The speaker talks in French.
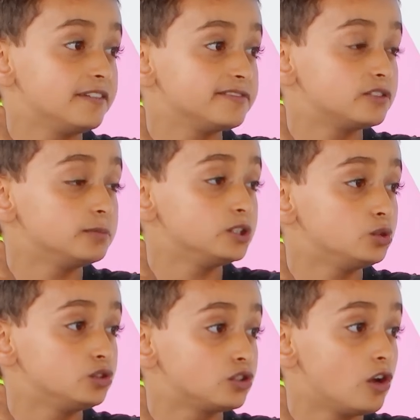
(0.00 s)
t'as une phobie
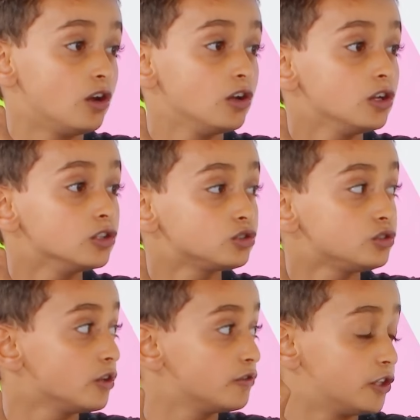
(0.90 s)
du sang,
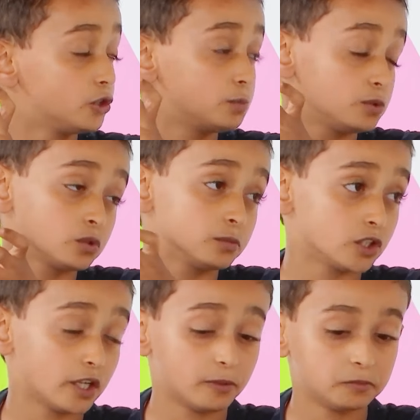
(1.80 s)
tu n'en vois, tu peux tomber dans les